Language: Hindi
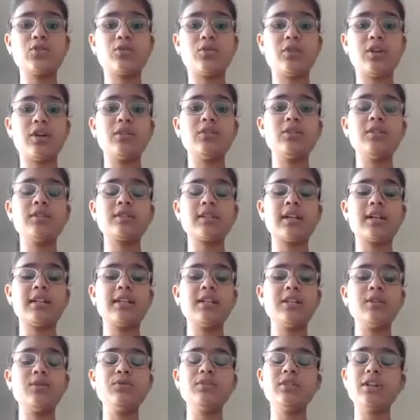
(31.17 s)
चुके हैं तो इसका
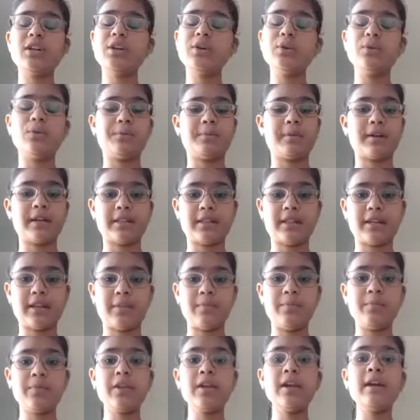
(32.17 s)
यूज़ तो नहीं हो पाता
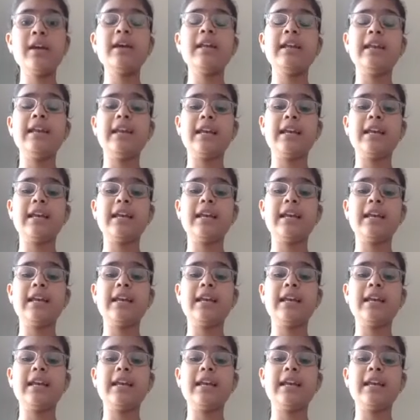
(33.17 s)
है